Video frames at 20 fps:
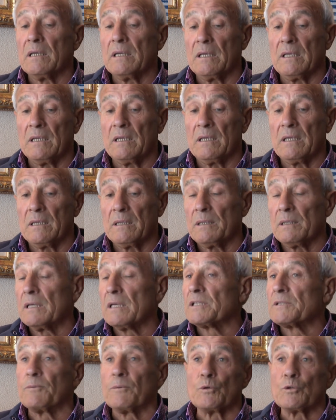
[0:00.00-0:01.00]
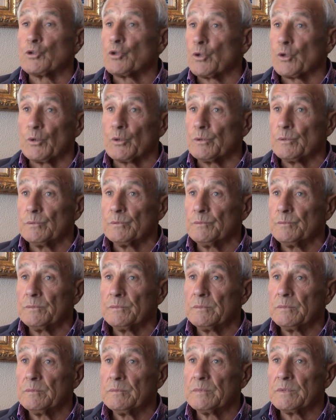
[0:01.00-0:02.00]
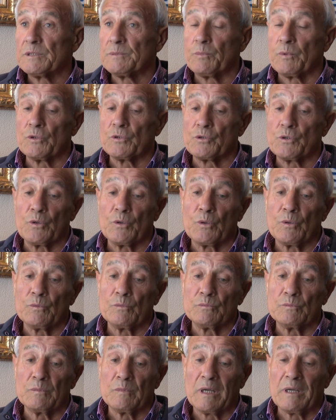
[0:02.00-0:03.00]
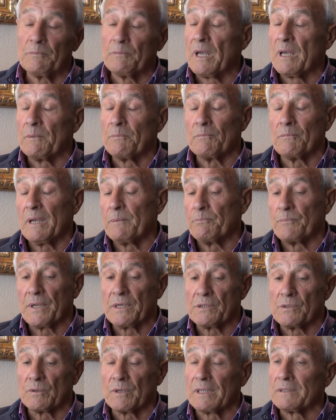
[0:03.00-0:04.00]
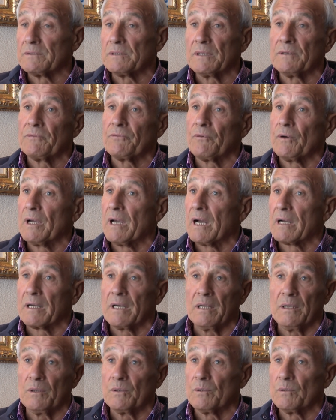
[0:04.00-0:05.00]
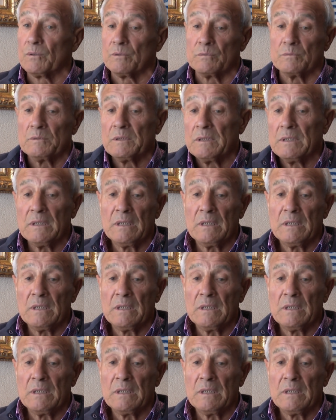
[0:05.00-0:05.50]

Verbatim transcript: y explosionó. Explosionó un, eh, eh, impresionante, fue aquello,